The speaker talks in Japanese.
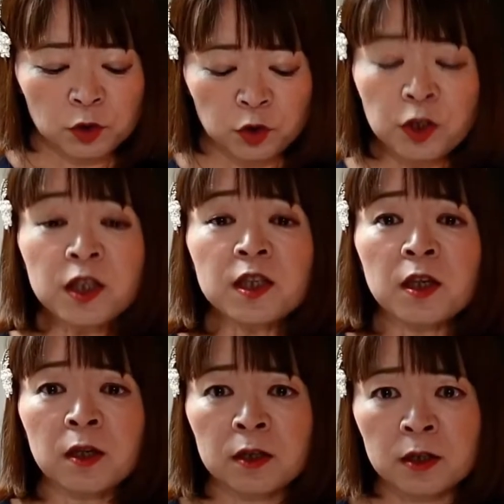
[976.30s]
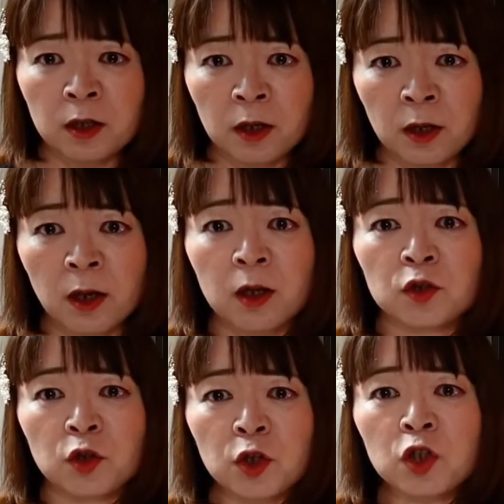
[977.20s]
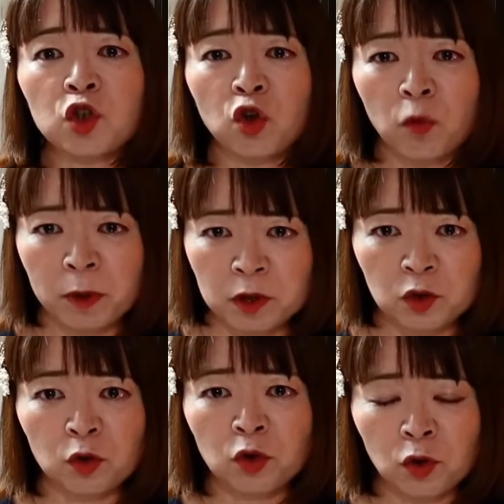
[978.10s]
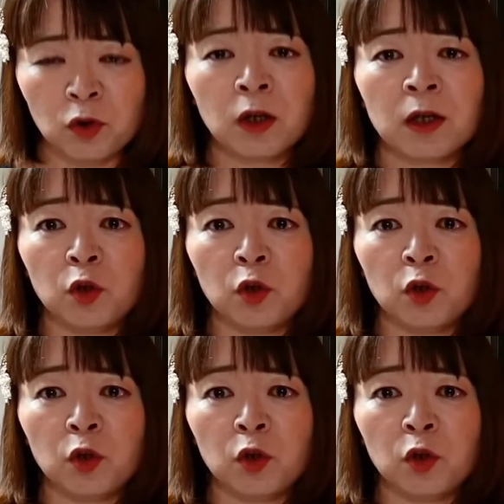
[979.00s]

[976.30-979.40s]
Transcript: 追生成、追消滅という